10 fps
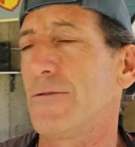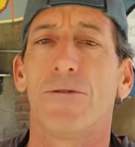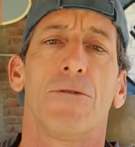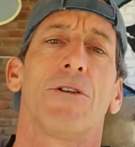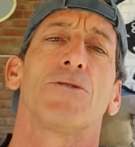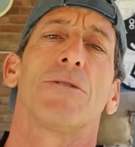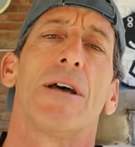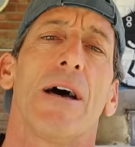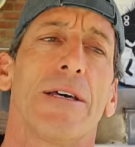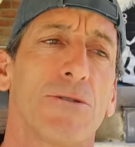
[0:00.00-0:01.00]
Yo no le echo
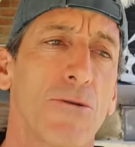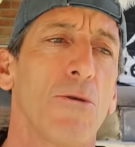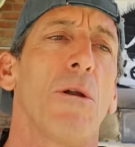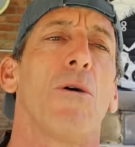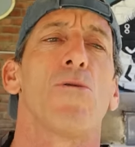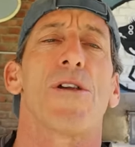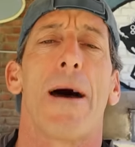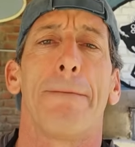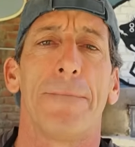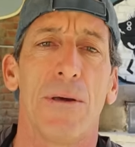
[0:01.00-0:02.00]
nada de eso, yo lo hago
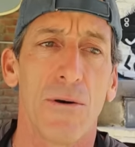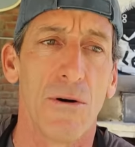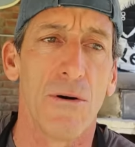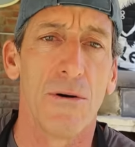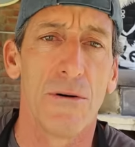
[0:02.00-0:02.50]
rápido.